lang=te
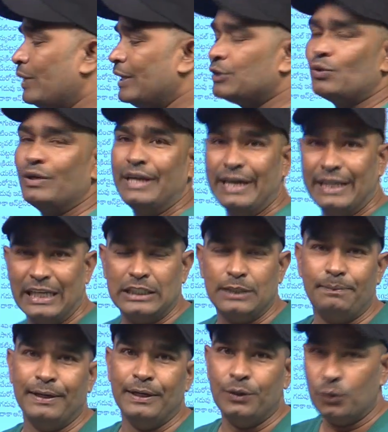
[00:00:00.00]
కూరేసుకొని ఈయన
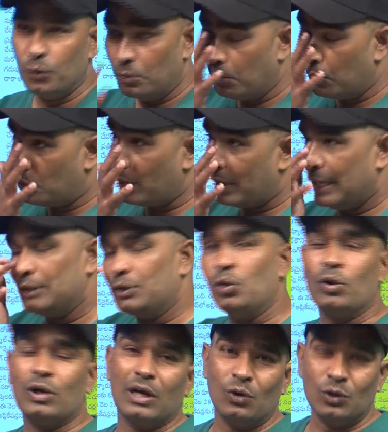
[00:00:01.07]
చచ్చిపోయిండు ముగ్గురు రైతులు
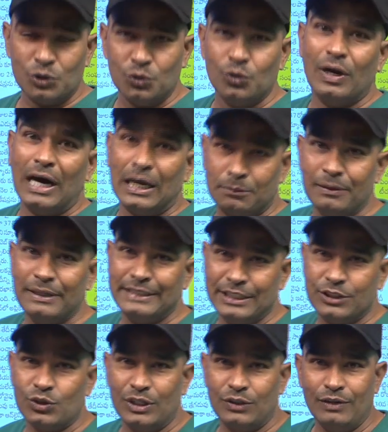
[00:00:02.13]
ఒక్కరోజు ఆత్మహత్య
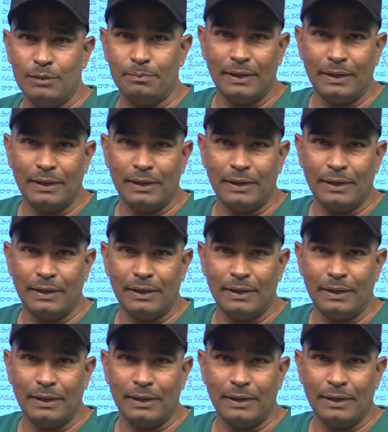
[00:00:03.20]
చేసుకున్నటువంటి